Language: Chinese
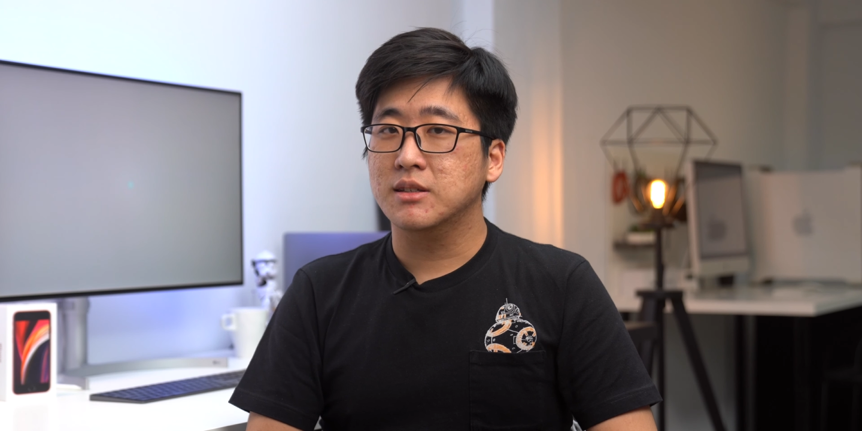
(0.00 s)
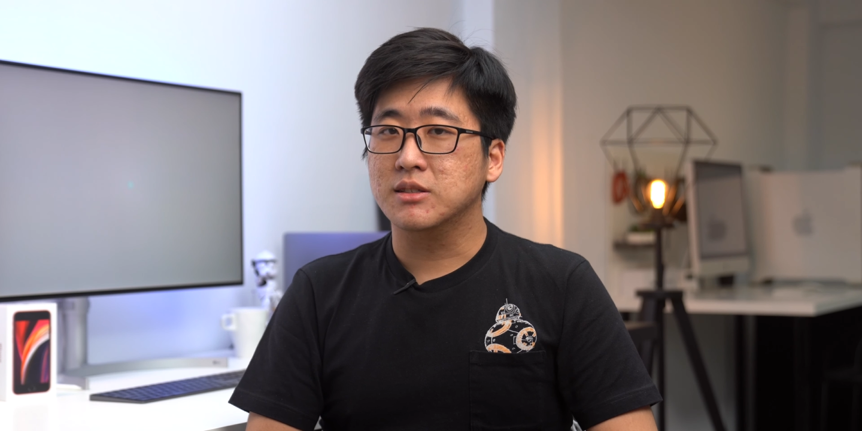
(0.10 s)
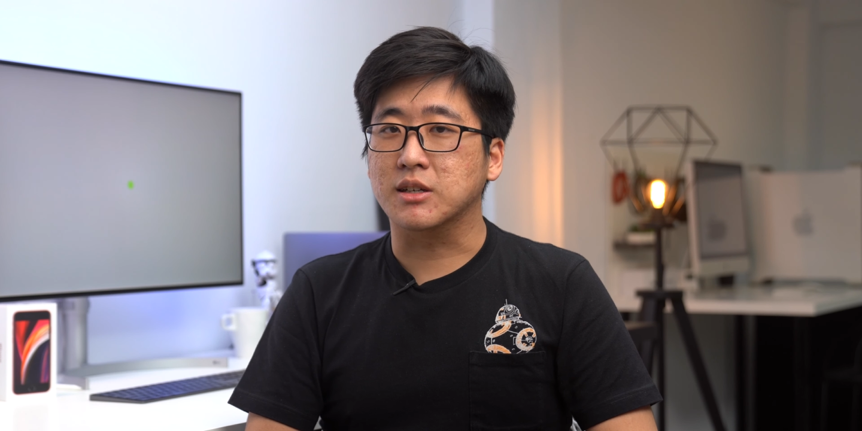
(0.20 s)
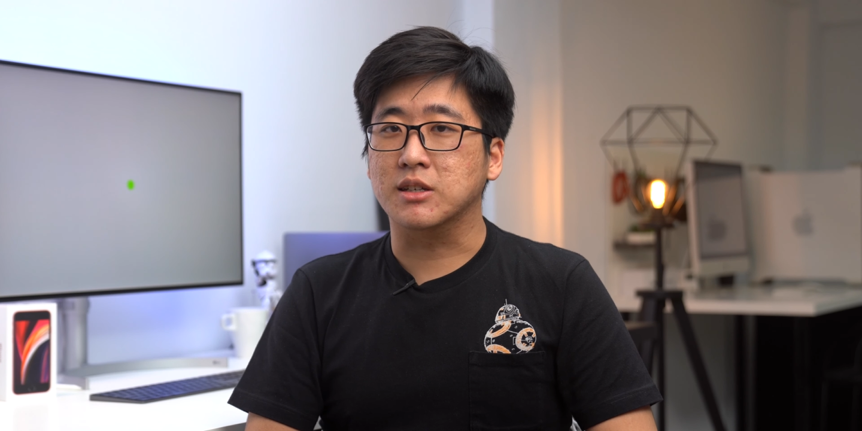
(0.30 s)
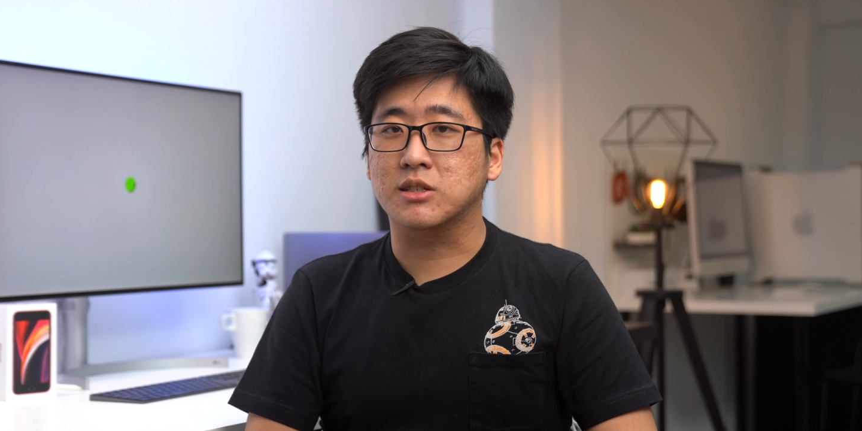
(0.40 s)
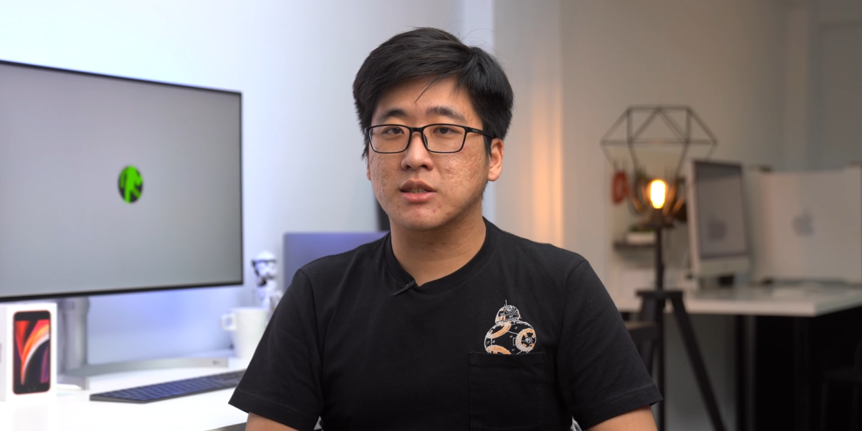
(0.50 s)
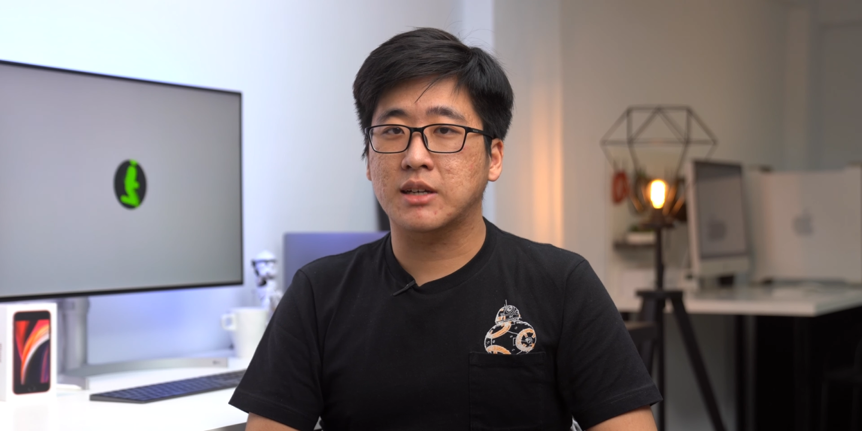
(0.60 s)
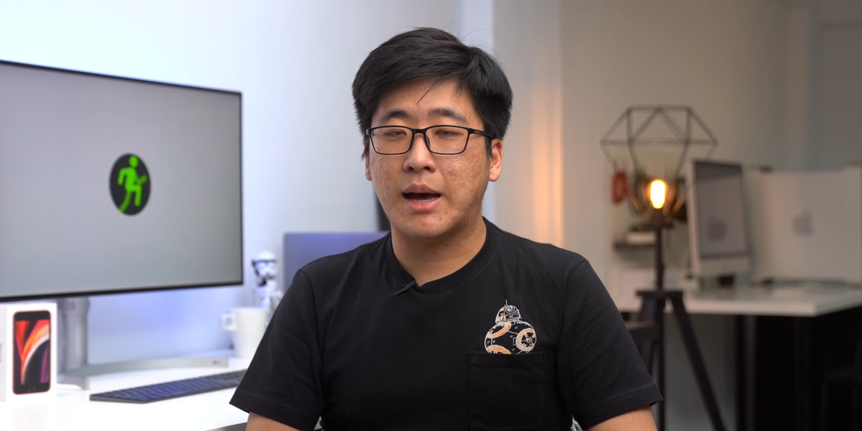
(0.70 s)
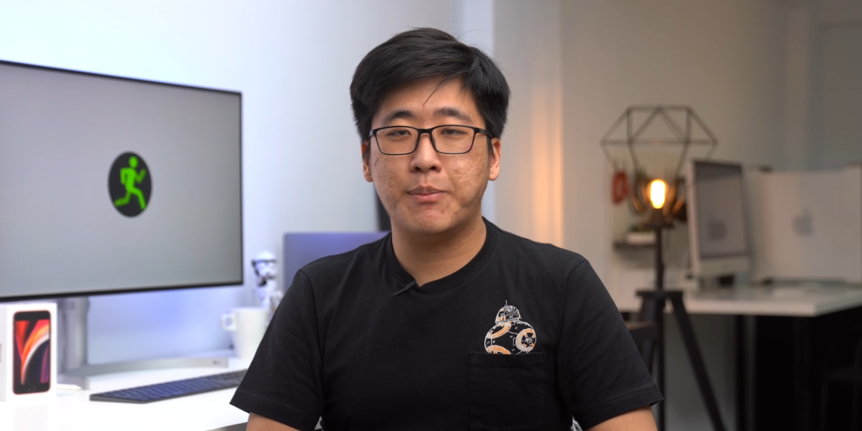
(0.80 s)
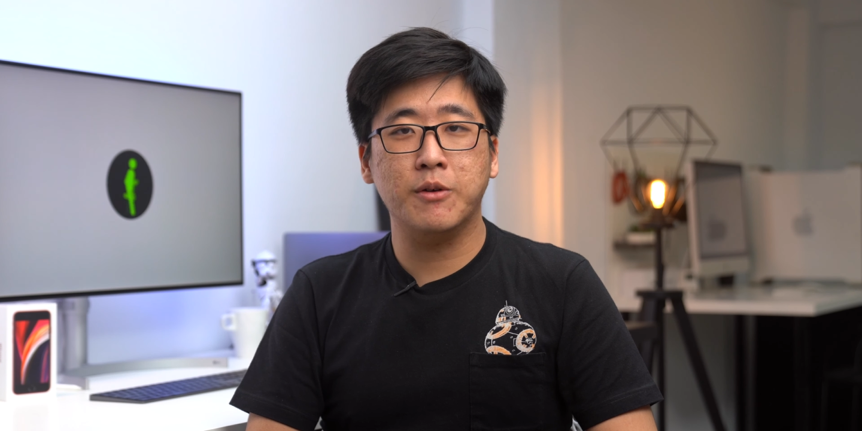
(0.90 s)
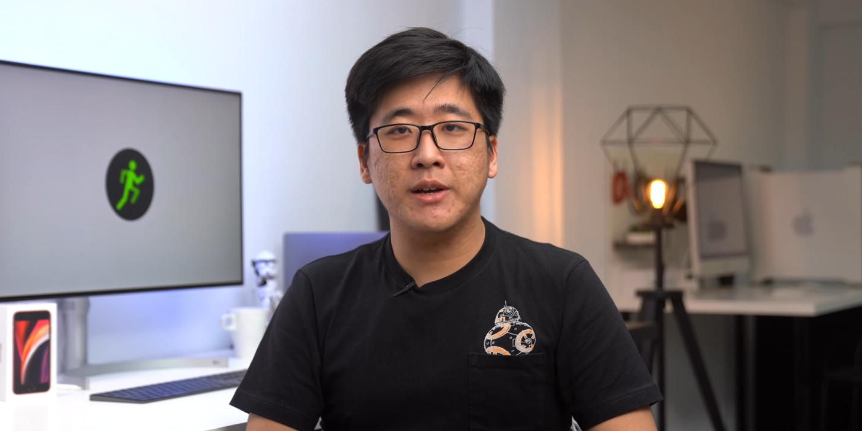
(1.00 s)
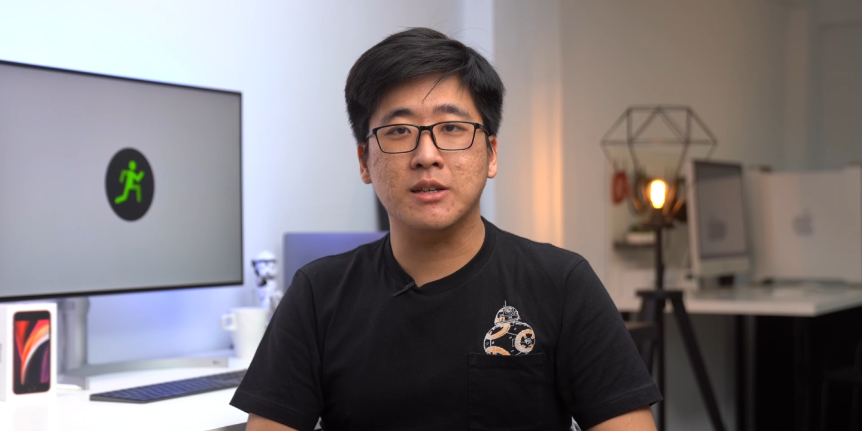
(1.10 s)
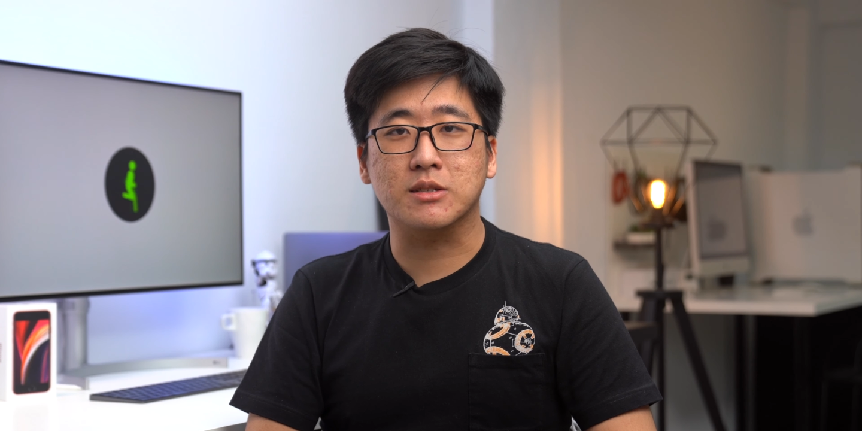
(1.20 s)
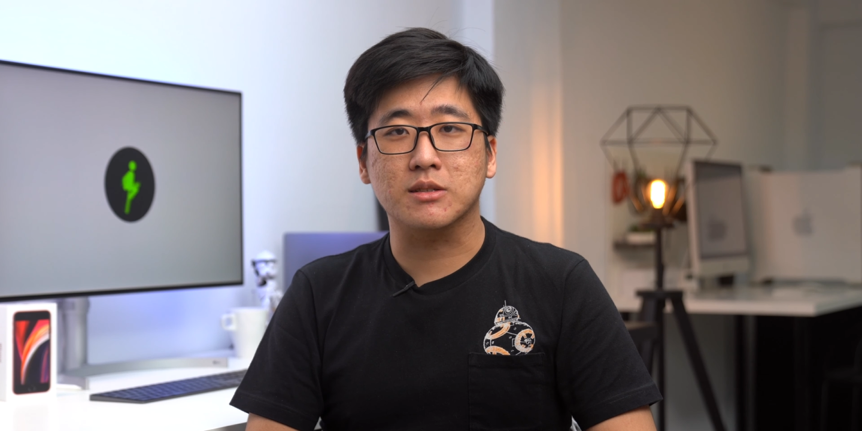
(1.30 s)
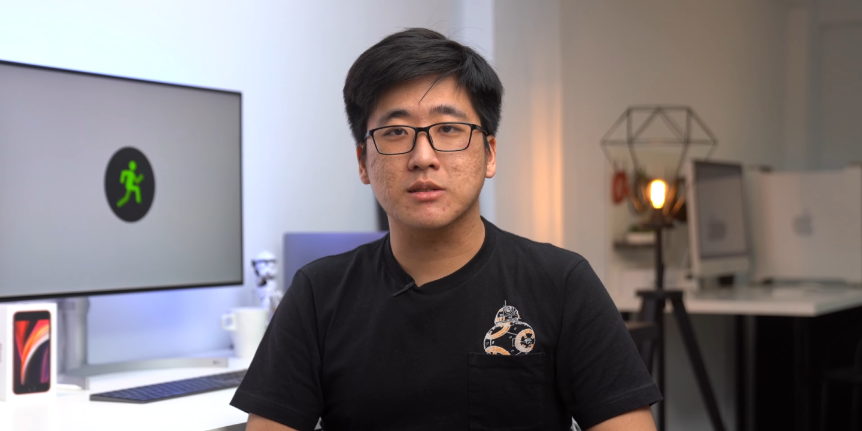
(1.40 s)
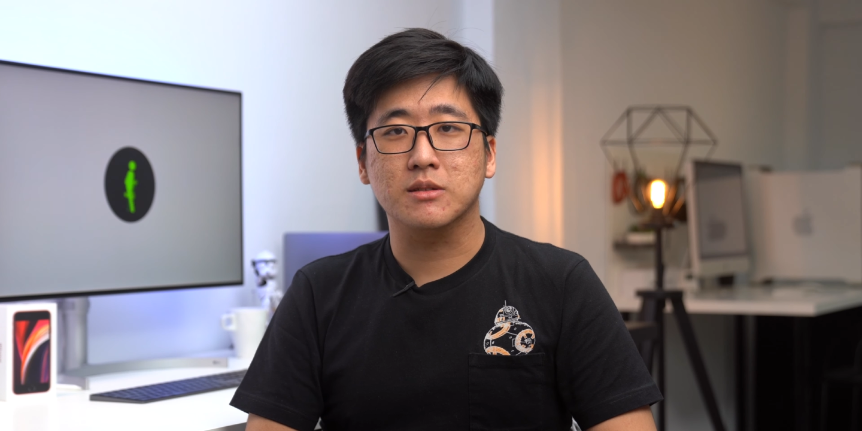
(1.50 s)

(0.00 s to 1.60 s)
这里是 Apple Fans，